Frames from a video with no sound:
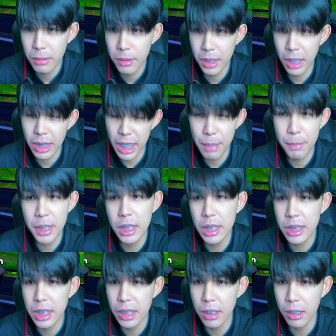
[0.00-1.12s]
ถ้าตีเป็นเงินจ
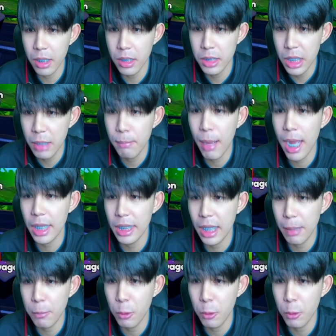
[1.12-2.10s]
ริงๆอ่ะคือเยอะมากเลยนะครับคน